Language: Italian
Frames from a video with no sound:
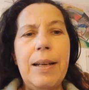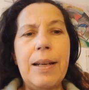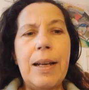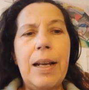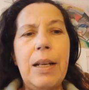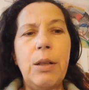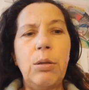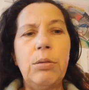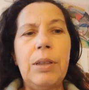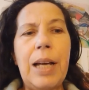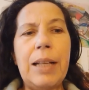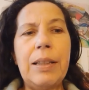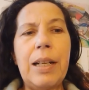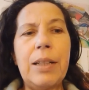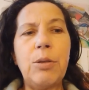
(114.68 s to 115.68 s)
che le
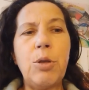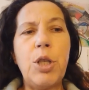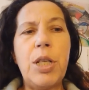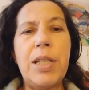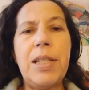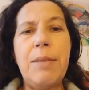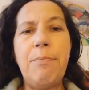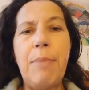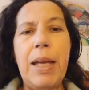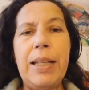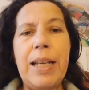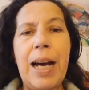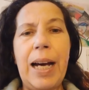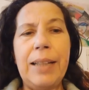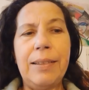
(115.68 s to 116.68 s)
condanne erano scese in
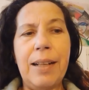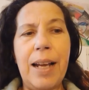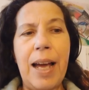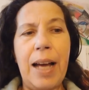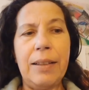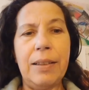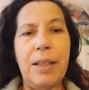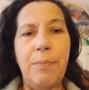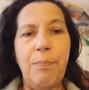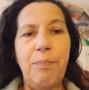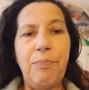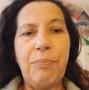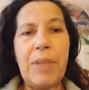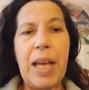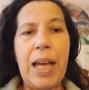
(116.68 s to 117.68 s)
media a tre anni.
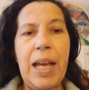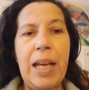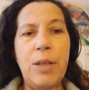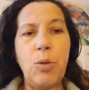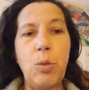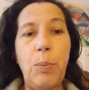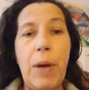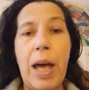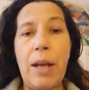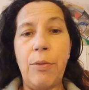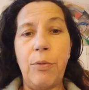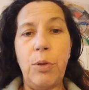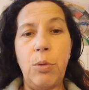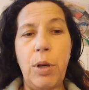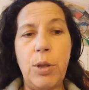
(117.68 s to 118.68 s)
È
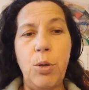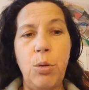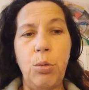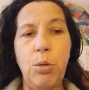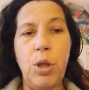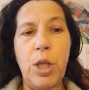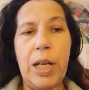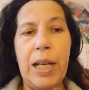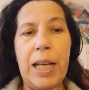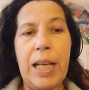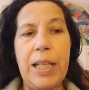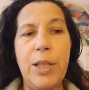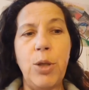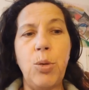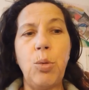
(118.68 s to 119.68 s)
superfluo aggiungere che
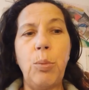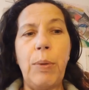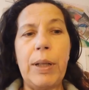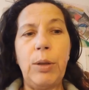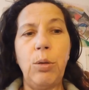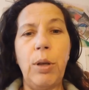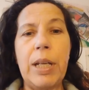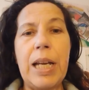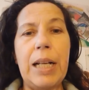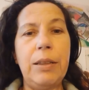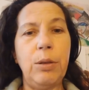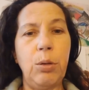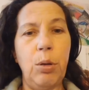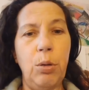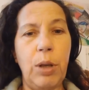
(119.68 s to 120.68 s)
gli stupratori
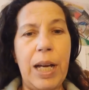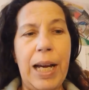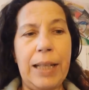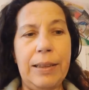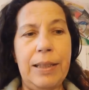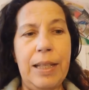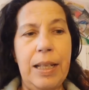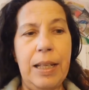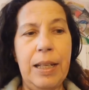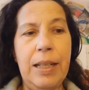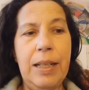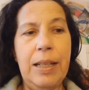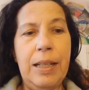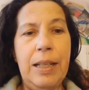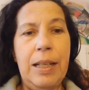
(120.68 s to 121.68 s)
altolocati
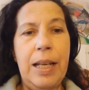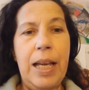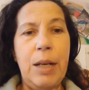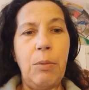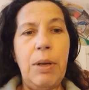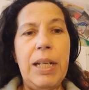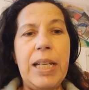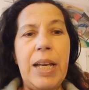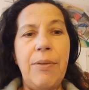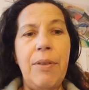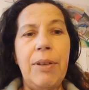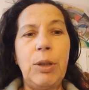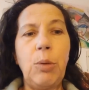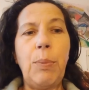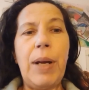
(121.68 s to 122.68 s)
e quelli che avevano